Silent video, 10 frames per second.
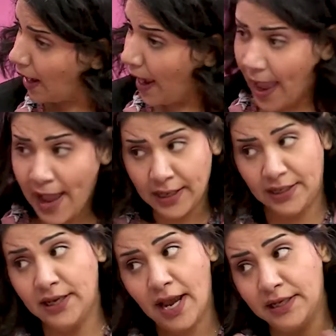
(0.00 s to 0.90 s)

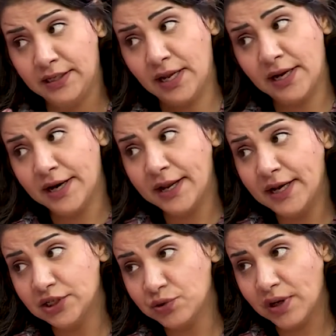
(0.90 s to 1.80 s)
حقي يعني ان انا
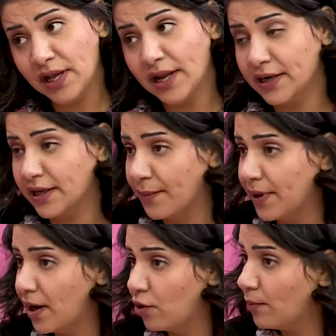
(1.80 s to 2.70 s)
اريح شوية لكن كمان
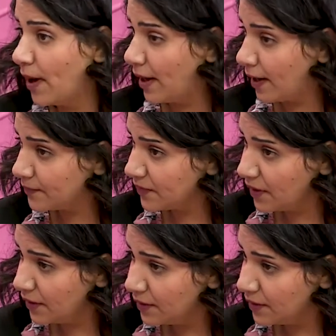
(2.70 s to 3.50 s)
اقوم العب صح؟